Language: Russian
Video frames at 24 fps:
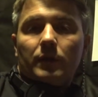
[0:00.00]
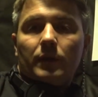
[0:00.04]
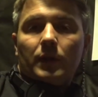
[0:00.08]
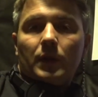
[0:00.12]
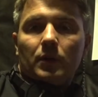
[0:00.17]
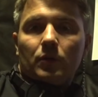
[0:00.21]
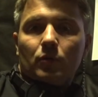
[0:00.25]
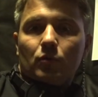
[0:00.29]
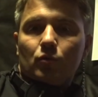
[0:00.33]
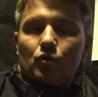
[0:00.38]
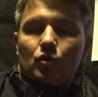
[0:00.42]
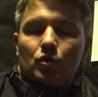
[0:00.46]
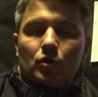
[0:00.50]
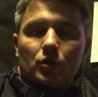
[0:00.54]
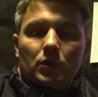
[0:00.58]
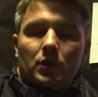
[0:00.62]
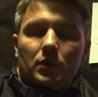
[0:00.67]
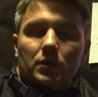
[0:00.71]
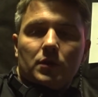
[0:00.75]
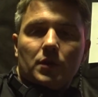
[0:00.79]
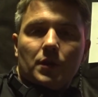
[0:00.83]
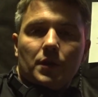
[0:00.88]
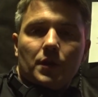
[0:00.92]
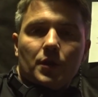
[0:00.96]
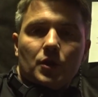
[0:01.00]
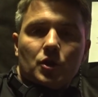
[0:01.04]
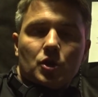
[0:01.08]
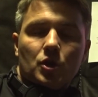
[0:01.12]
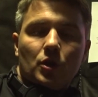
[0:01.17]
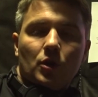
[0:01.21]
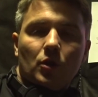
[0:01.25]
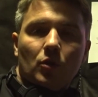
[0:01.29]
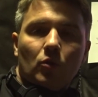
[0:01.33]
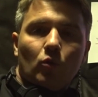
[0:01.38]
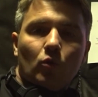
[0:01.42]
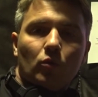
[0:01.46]
говоря, тоже некоторые
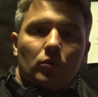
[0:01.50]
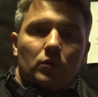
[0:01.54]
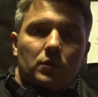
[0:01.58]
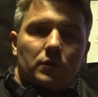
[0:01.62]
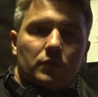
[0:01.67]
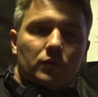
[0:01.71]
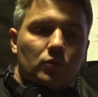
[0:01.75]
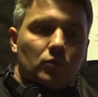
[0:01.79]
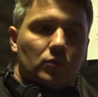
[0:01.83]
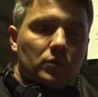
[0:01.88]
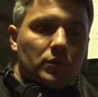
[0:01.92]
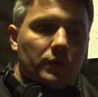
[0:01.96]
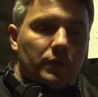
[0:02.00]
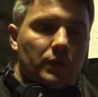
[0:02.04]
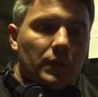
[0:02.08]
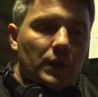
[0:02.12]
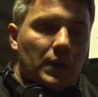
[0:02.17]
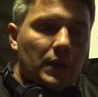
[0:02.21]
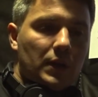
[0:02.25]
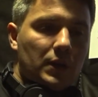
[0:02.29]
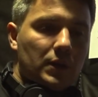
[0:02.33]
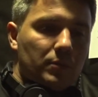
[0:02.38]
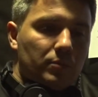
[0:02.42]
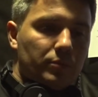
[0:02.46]
решения Кононова удивляли,